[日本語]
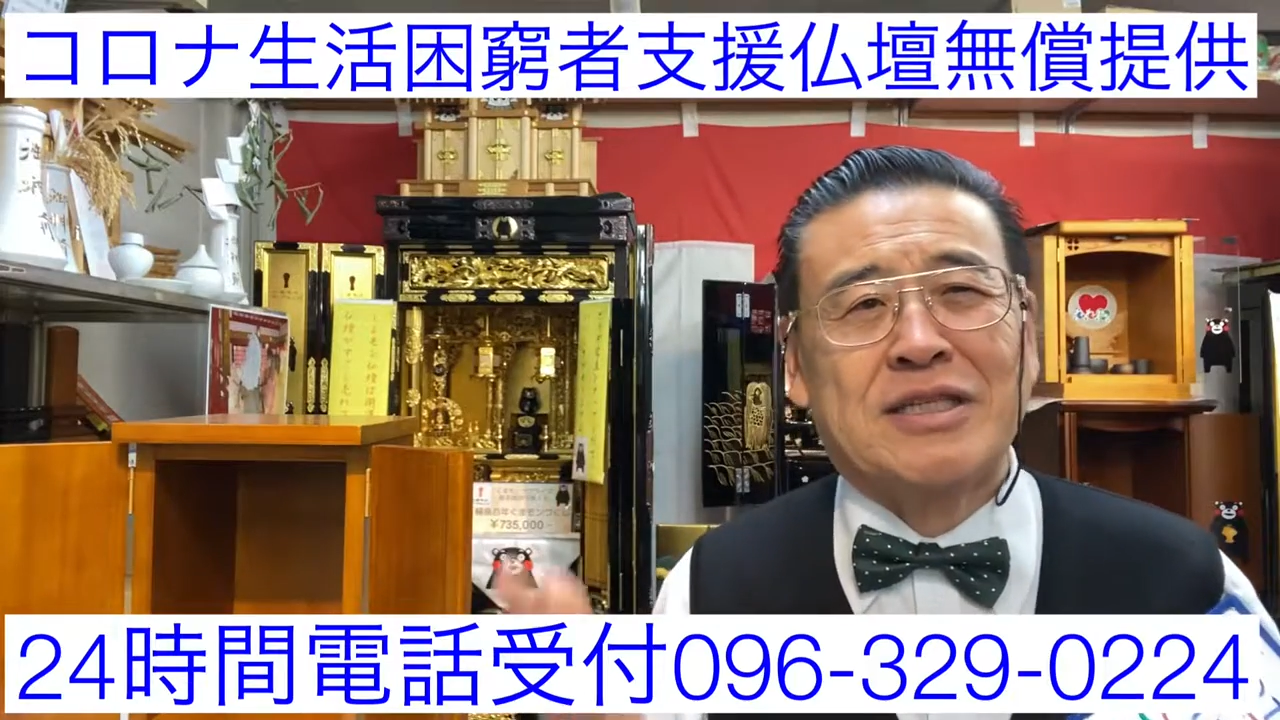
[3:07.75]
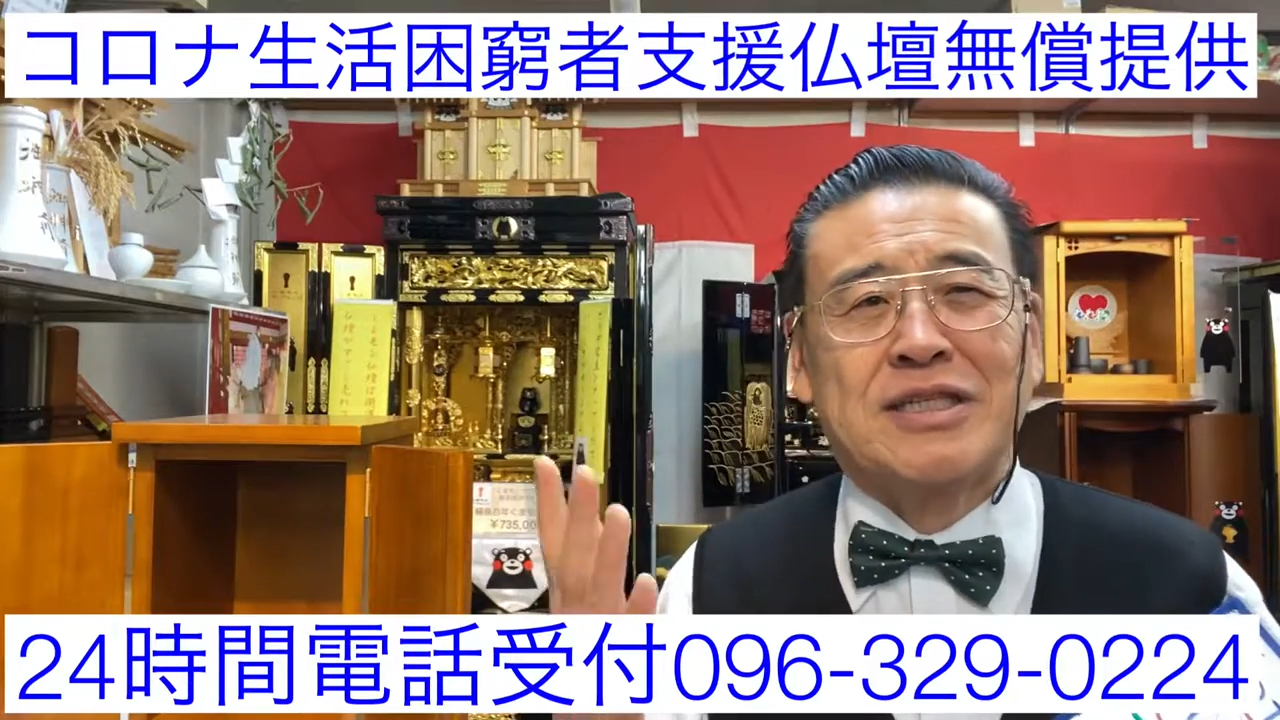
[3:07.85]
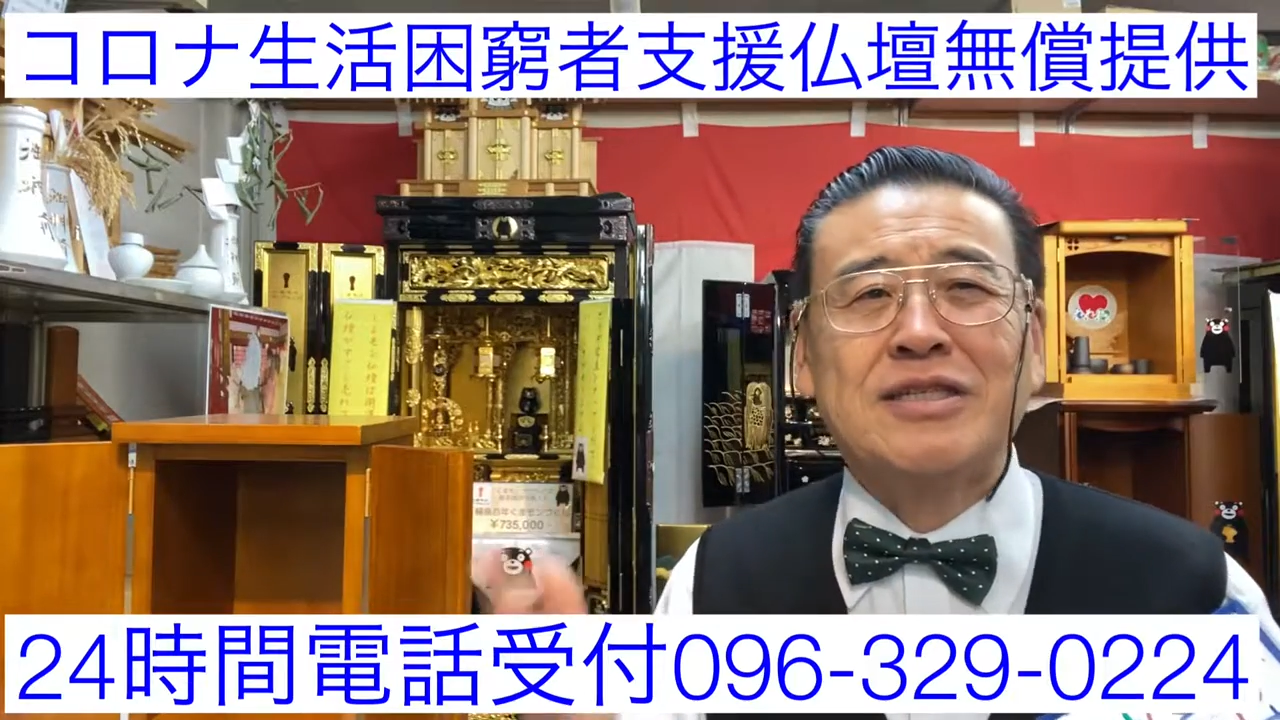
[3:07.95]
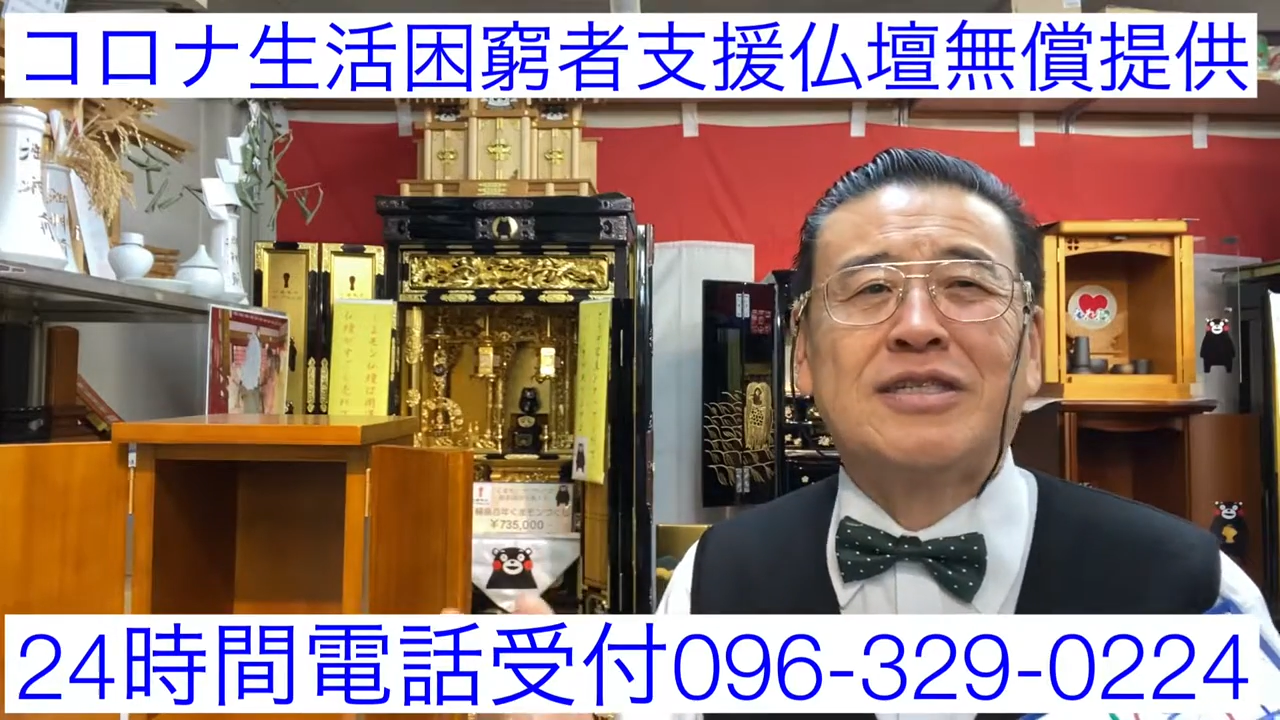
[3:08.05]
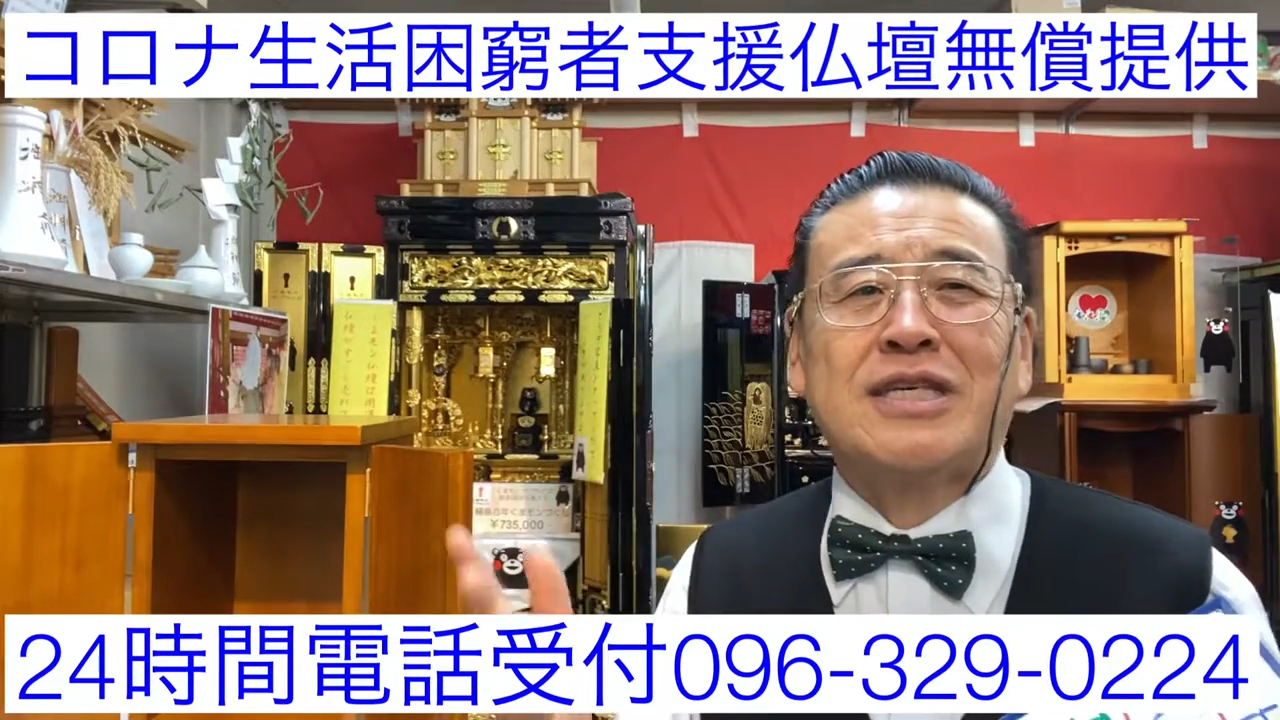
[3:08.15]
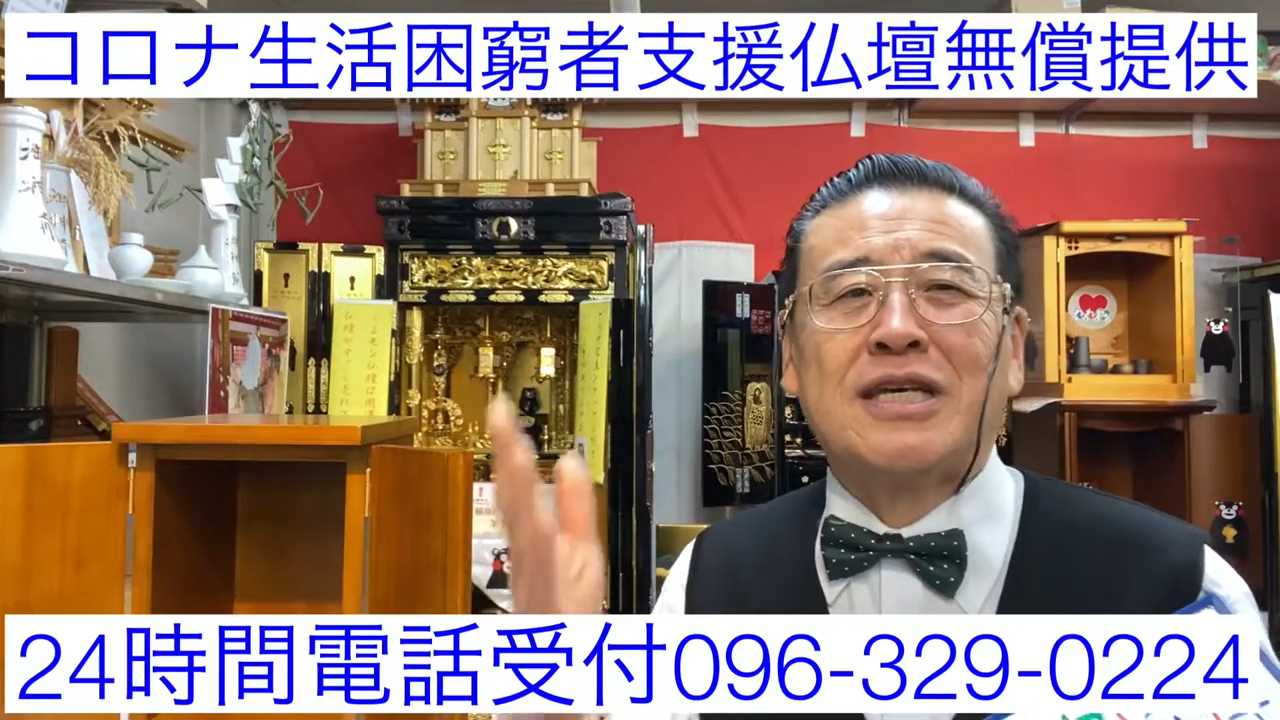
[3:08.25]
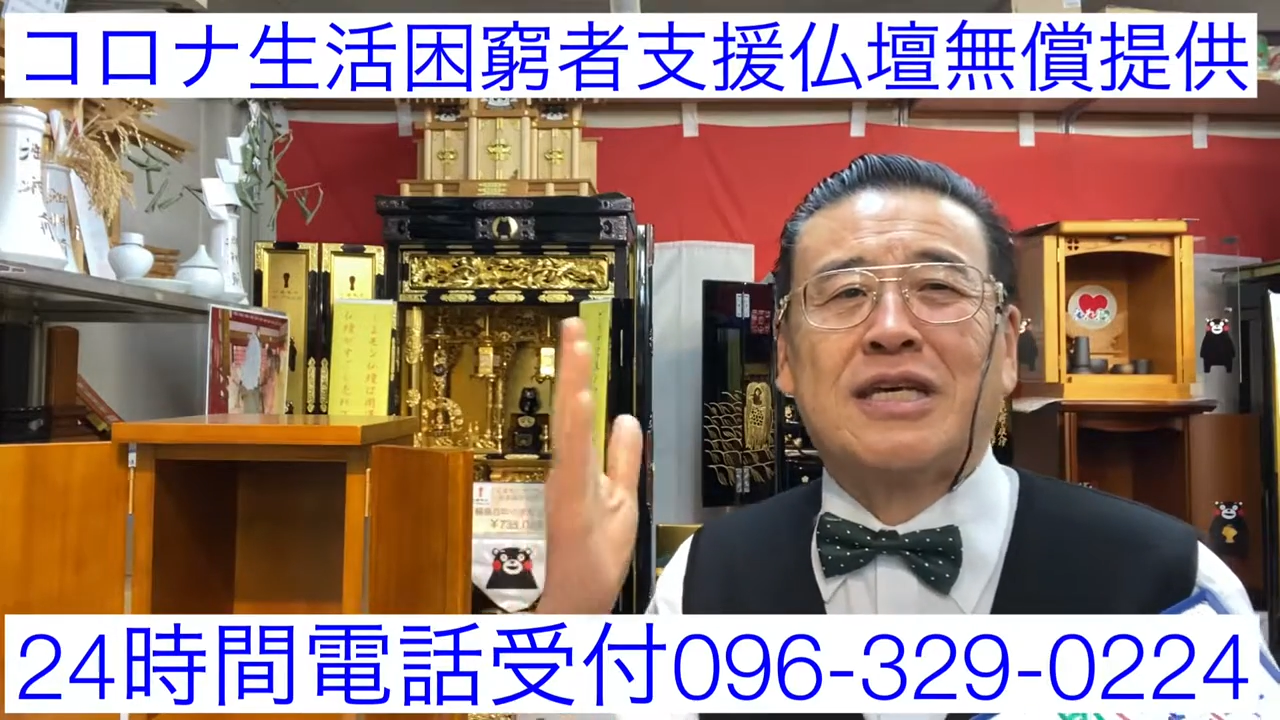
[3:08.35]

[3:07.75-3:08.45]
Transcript: 人生